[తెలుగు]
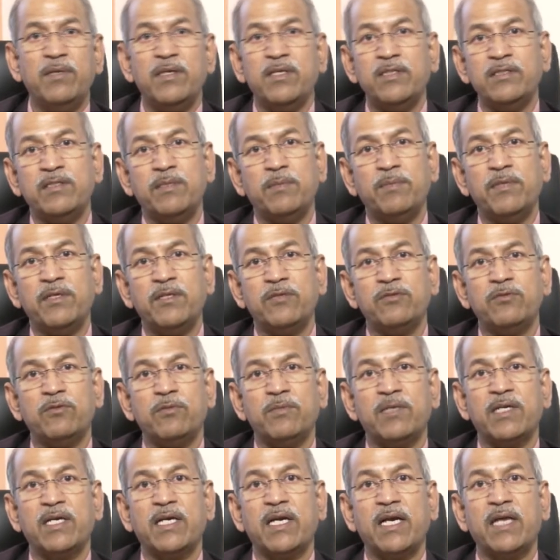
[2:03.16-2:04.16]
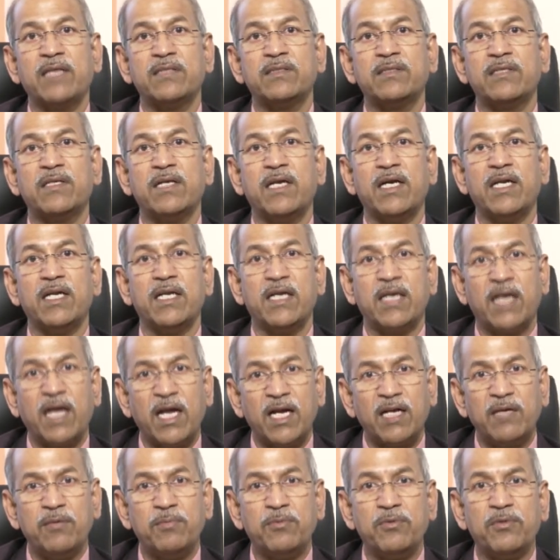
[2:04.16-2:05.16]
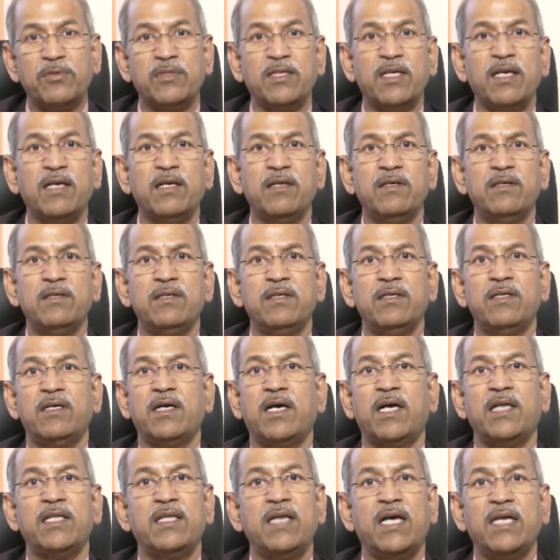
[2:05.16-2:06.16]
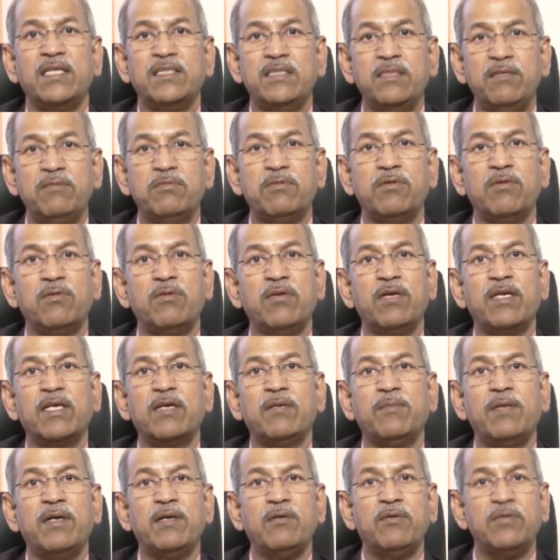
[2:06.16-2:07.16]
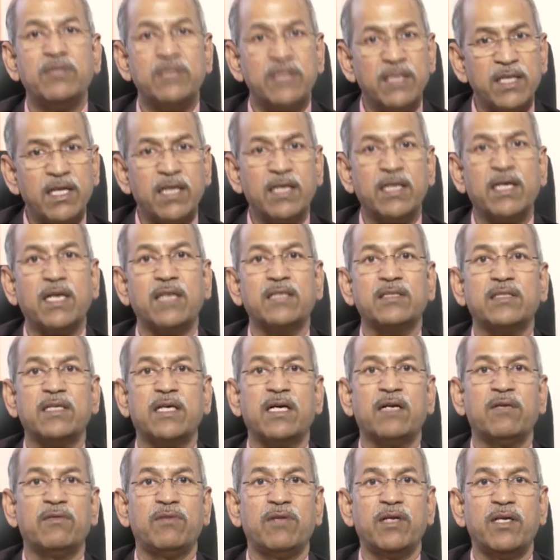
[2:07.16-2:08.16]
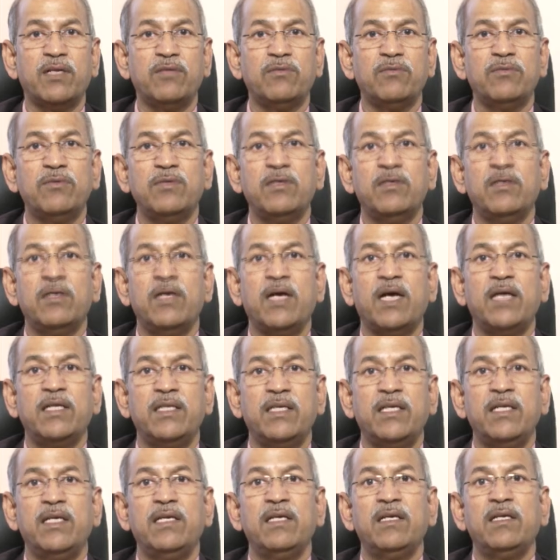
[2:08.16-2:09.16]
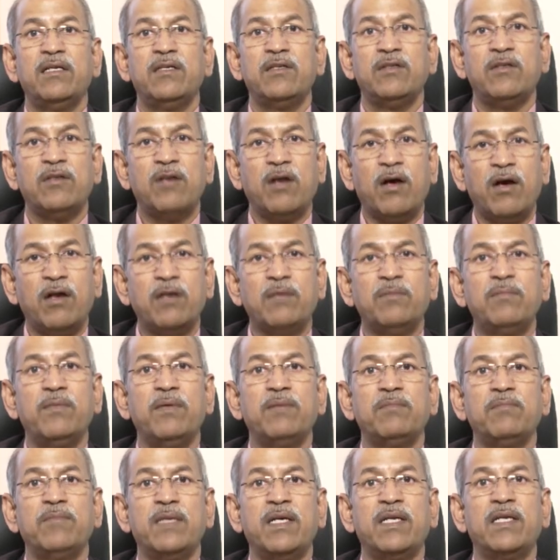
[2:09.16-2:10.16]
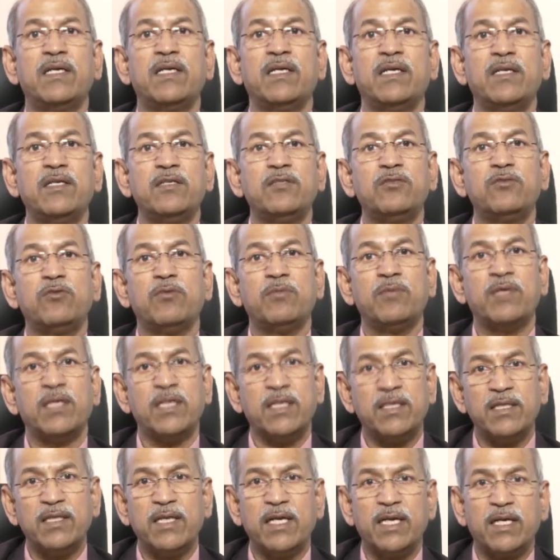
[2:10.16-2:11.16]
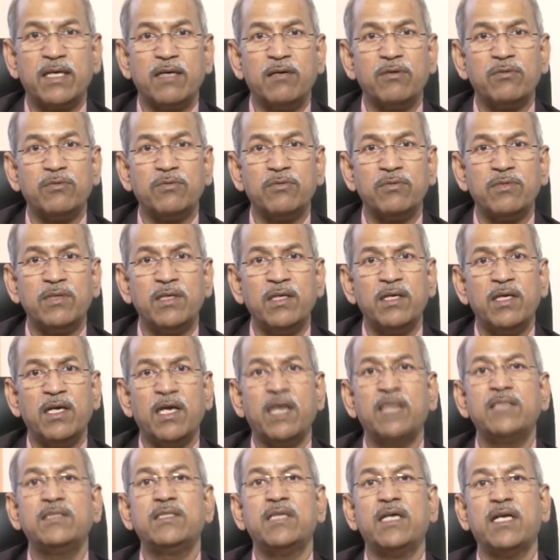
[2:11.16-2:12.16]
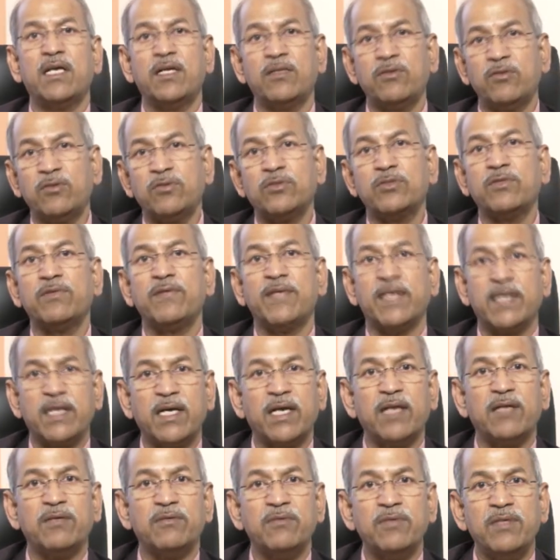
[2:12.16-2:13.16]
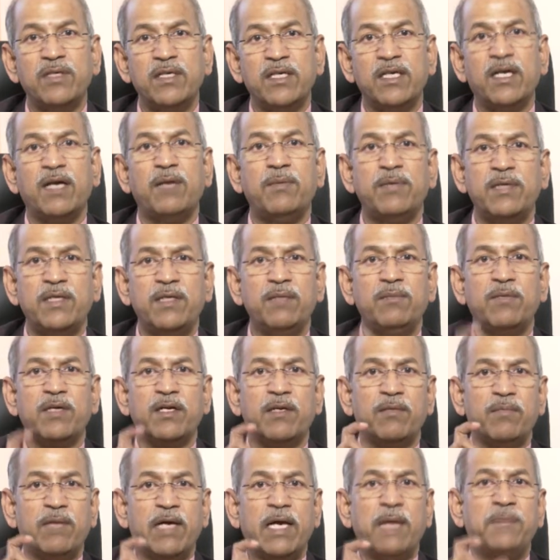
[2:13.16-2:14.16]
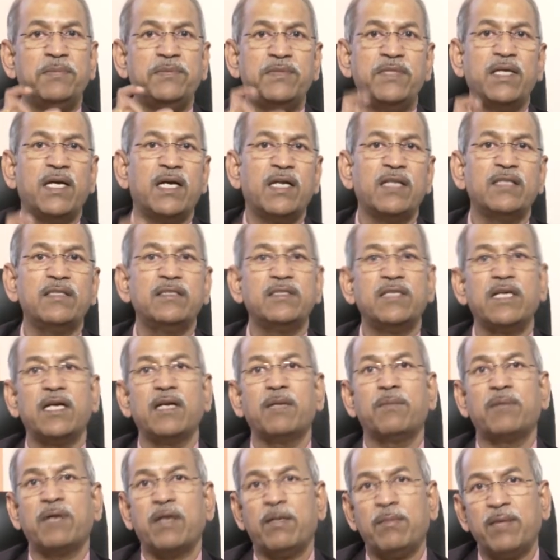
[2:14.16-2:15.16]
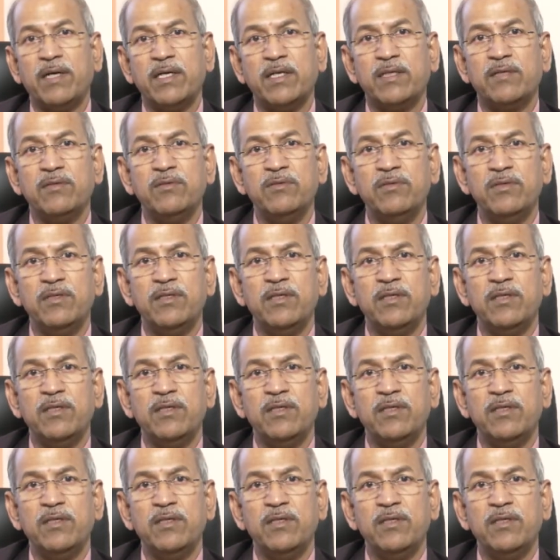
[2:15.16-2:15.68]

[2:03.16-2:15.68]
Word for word: మీరు చెప్పిన చూమర్ క్యాన్సర్ కానీ కాకపోతే అది ఆ జీవితంలో ఇంకా మళ్ళీ వచ్చేదానికి ఆస్కారం లేదు అది నాన్ మెలిగ్నెంట్ ట్యూమర్ కింద లెక్క అవుతుంది అది చాలా అదృష్టం ఇంకా కాబట్టి మనకు బయాప్సీ అన్నది చాలా ప్రామాణికం